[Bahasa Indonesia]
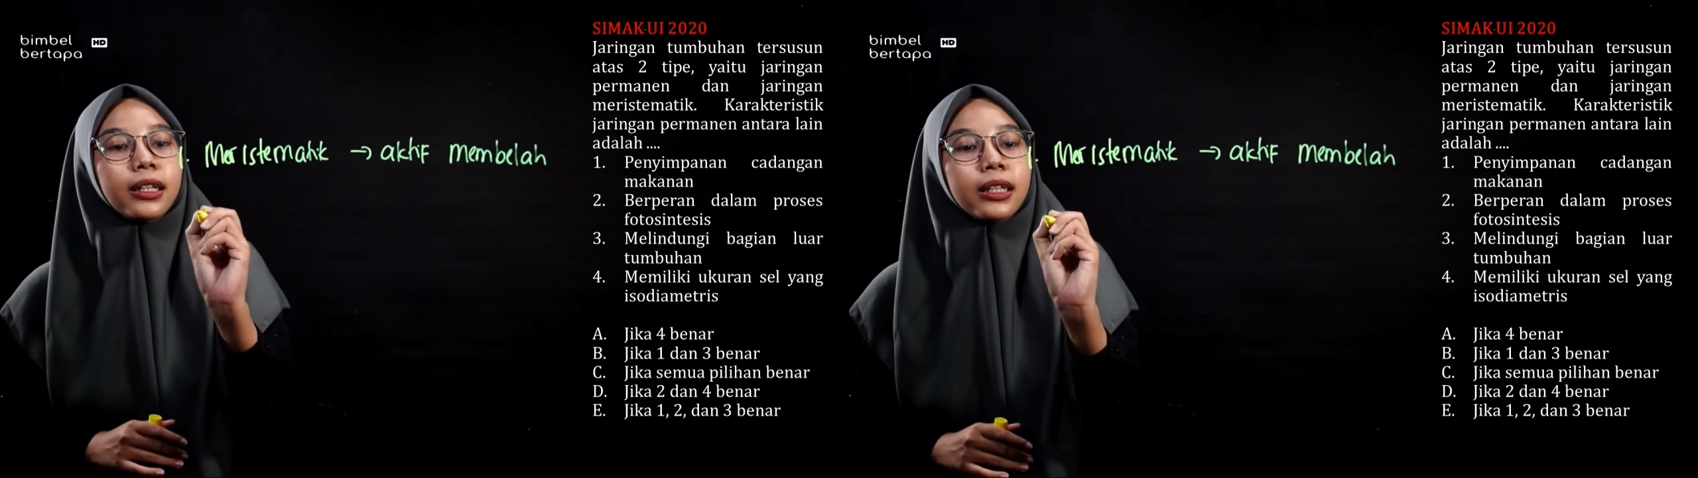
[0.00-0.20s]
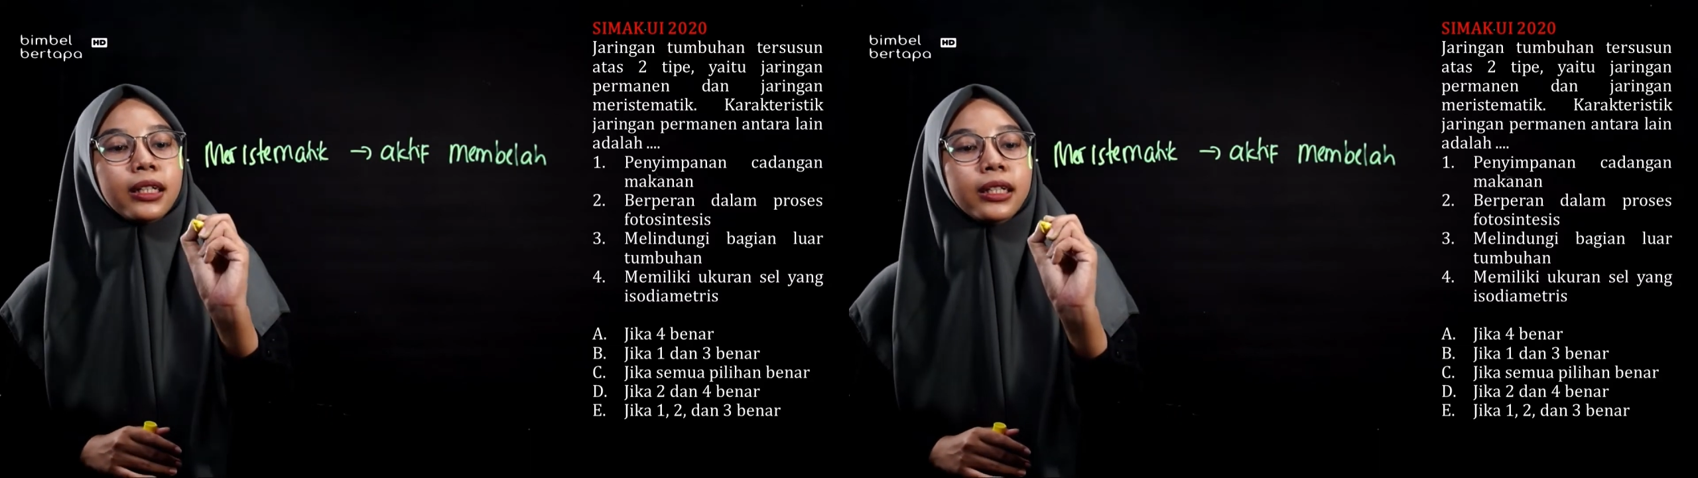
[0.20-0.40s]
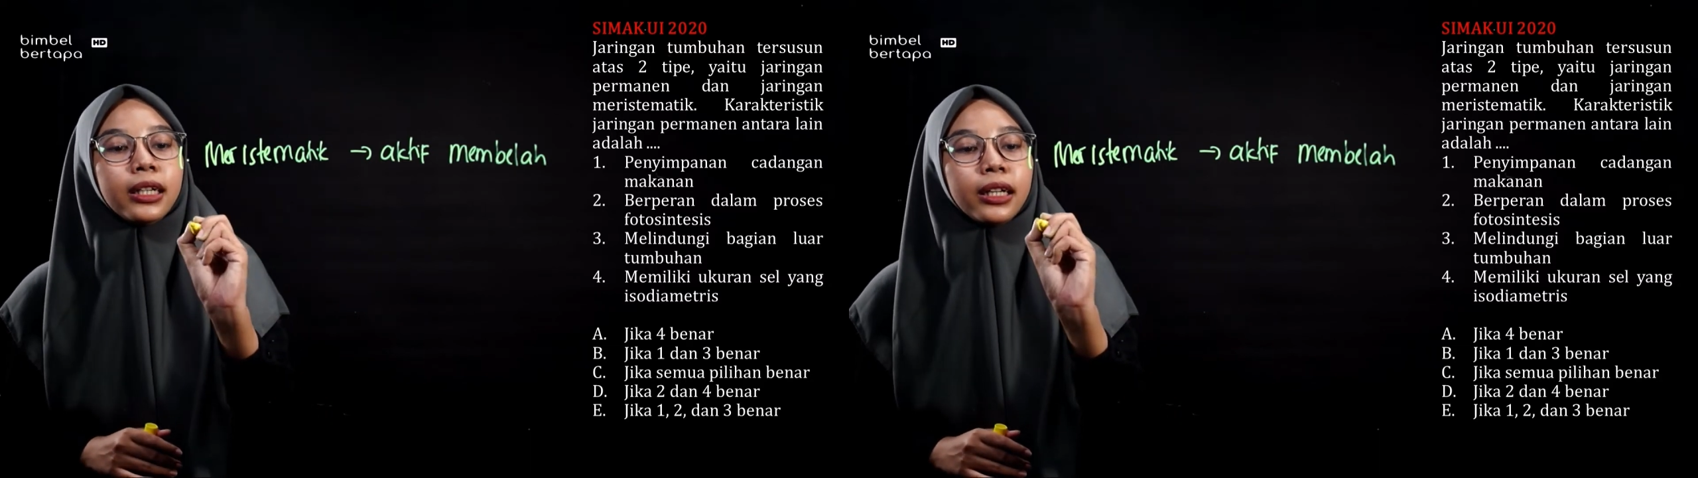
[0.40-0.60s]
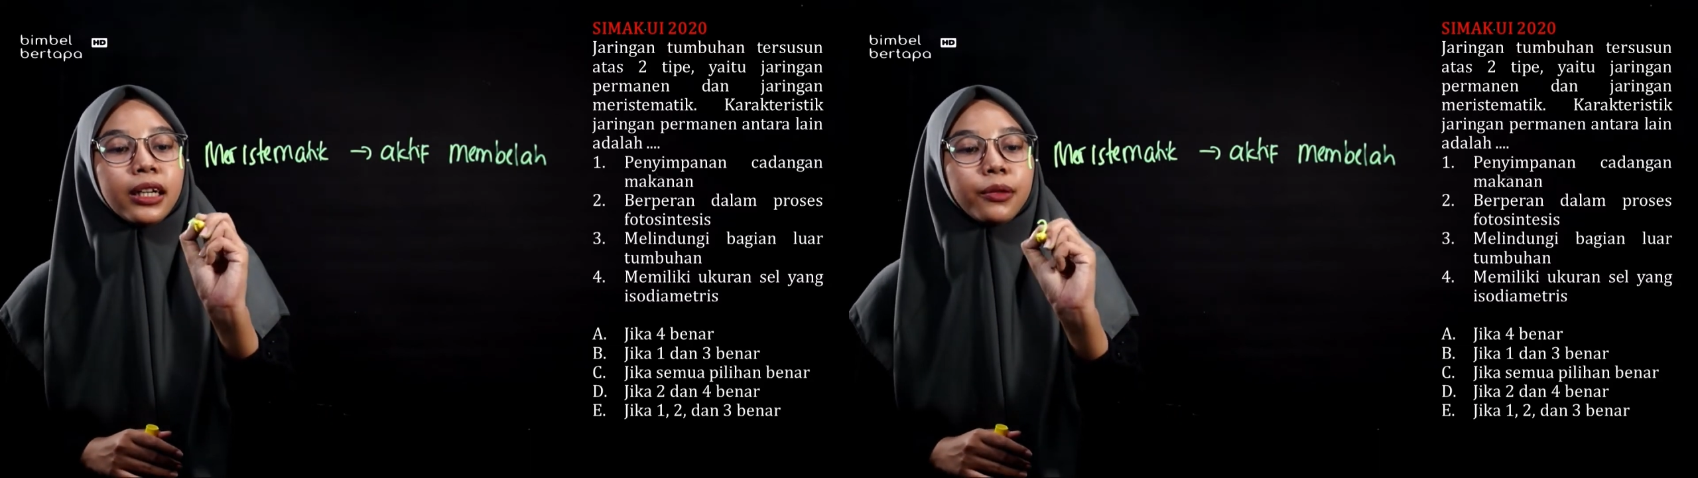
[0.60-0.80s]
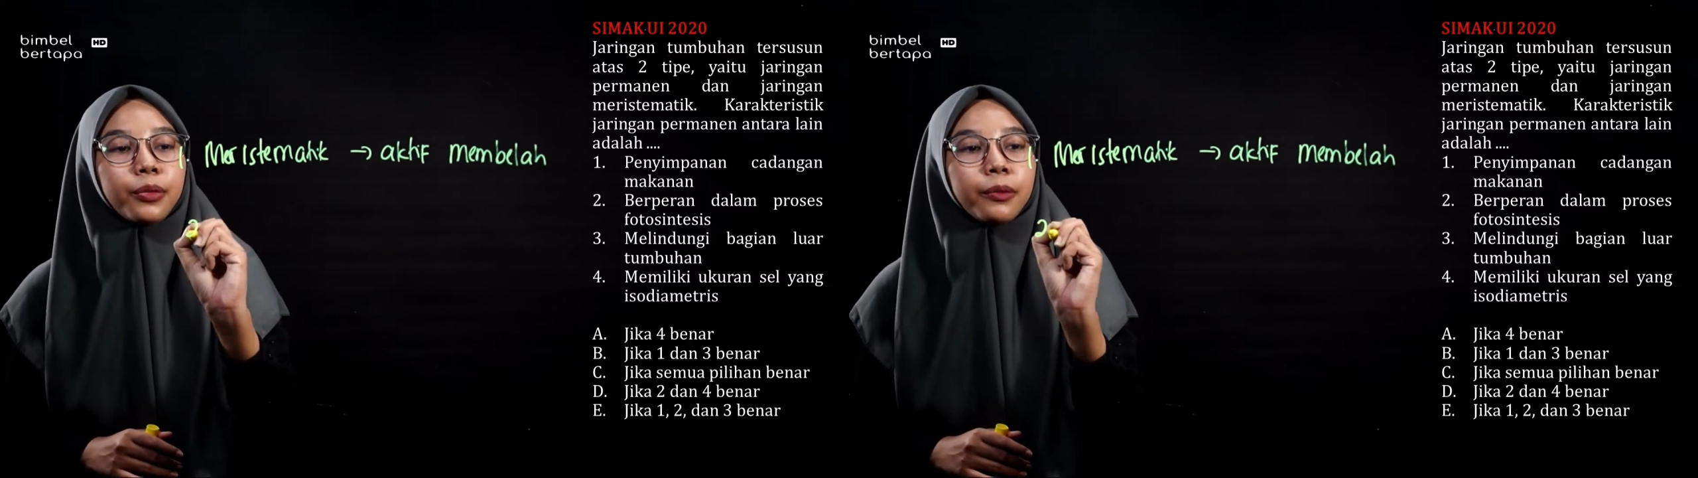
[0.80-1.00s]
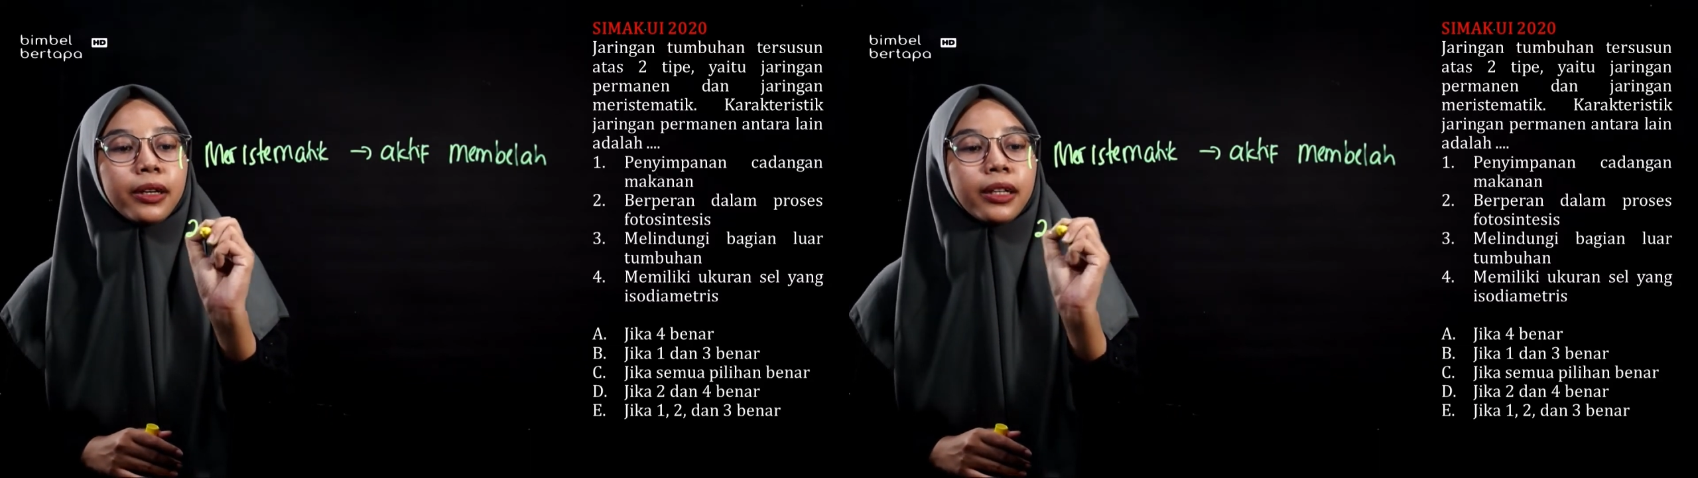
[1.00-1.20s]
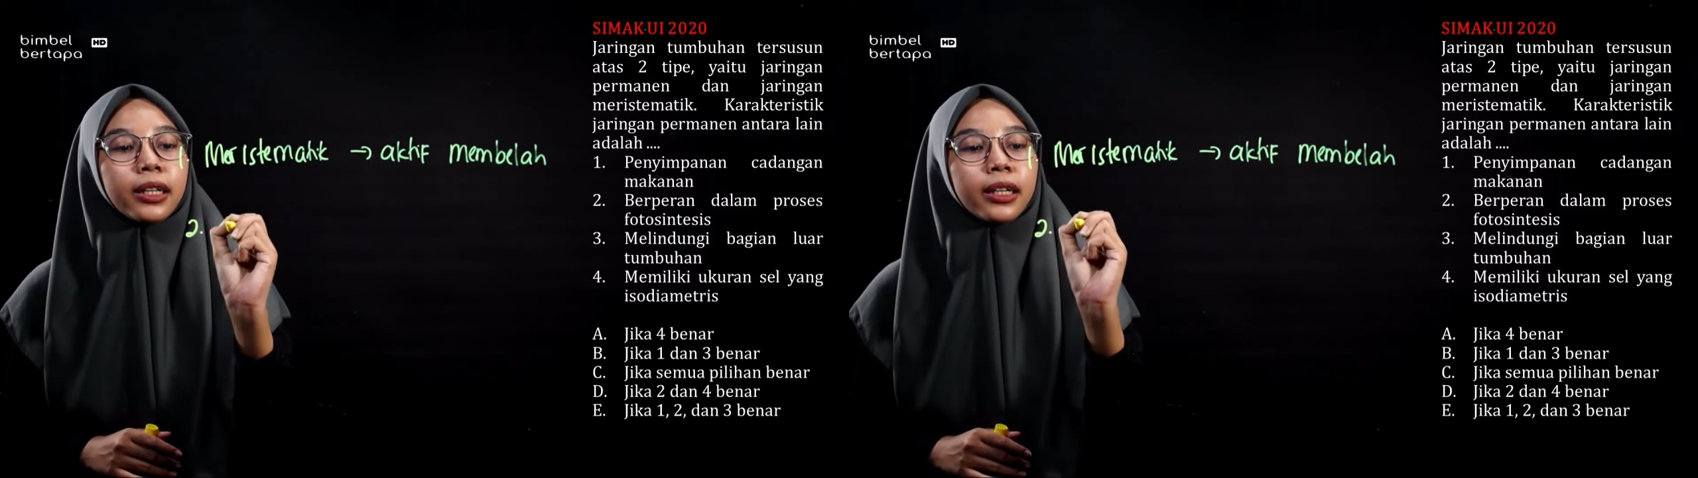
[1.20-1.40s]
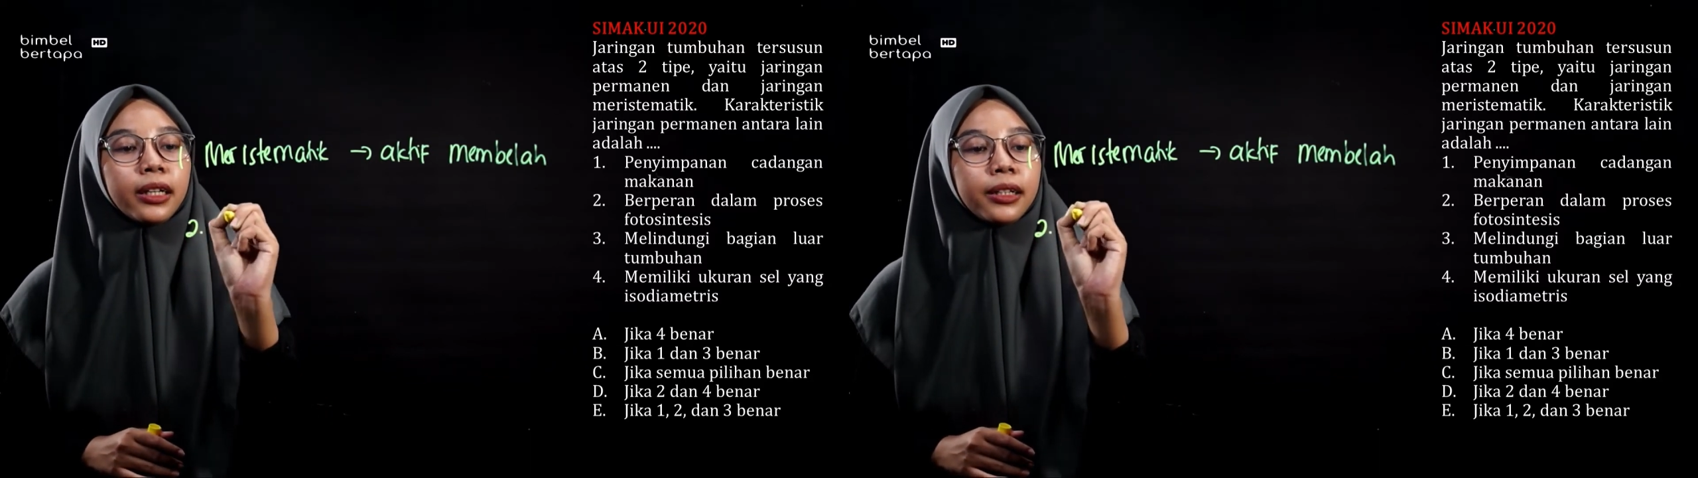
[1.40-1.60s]
Ini jaringan
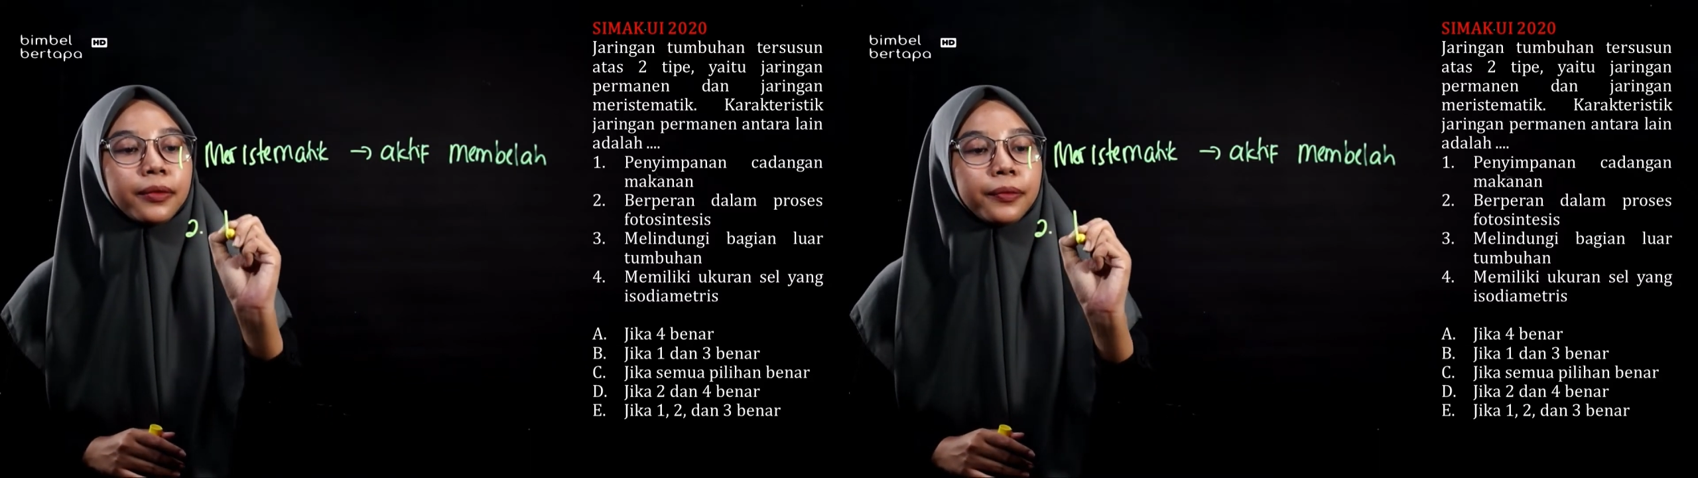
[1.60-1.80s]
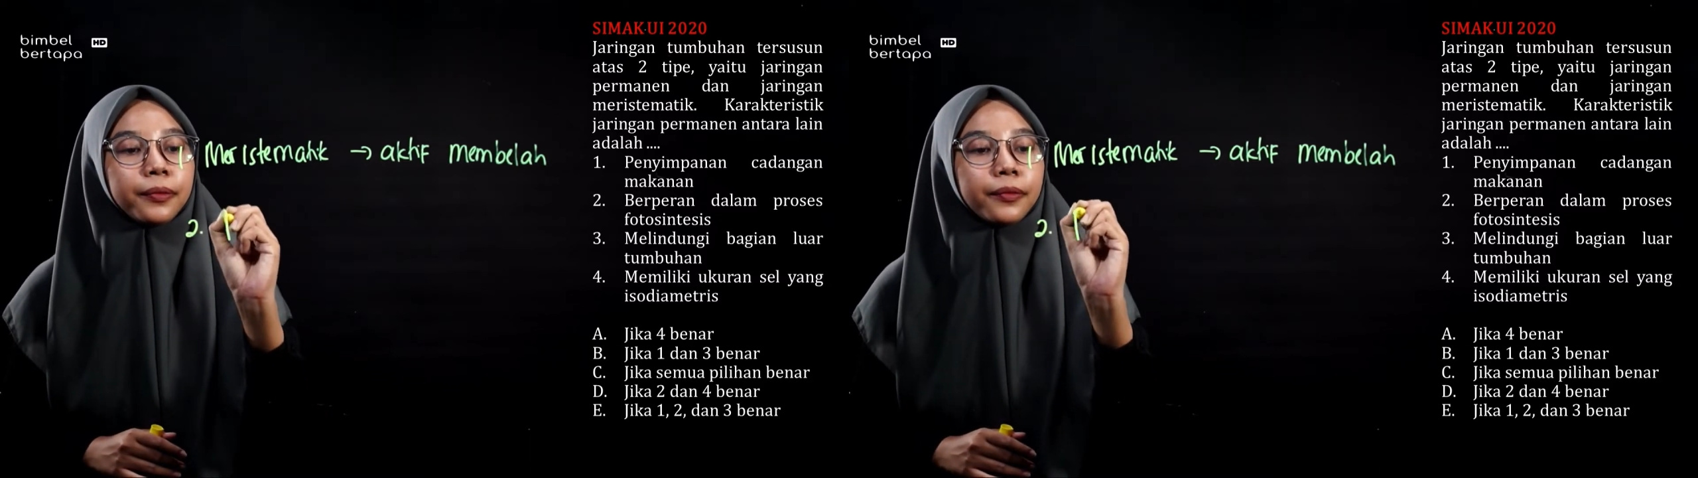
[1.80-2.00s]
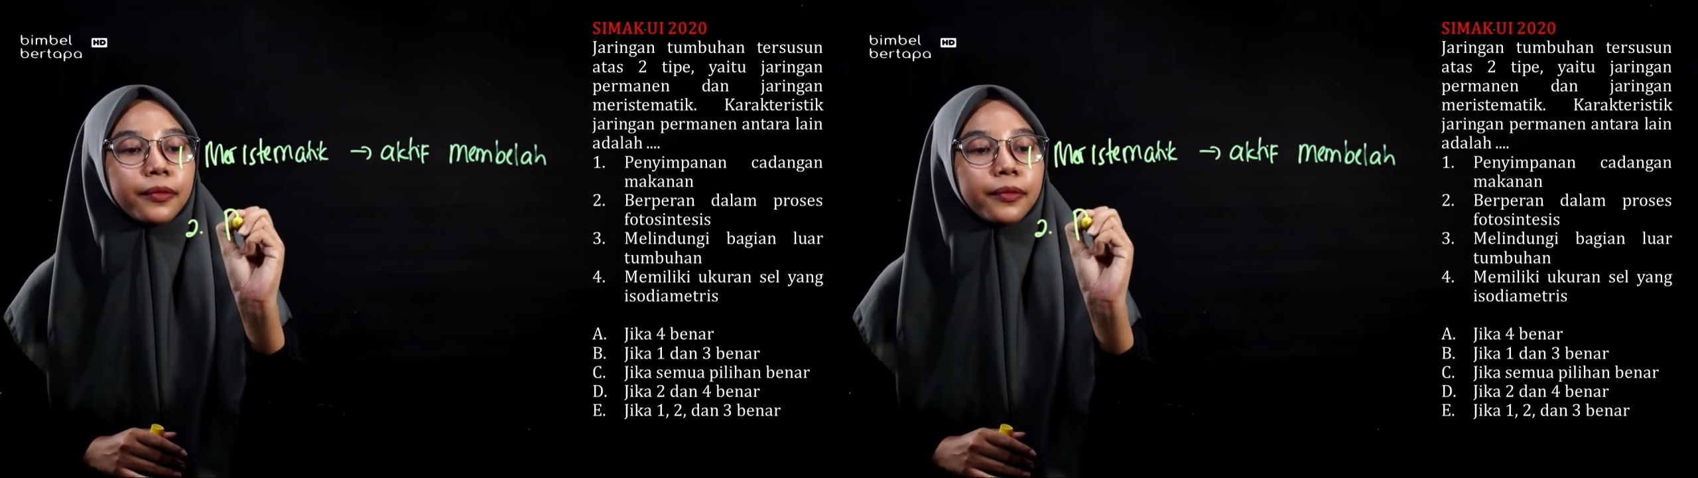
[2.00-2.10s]
permanen.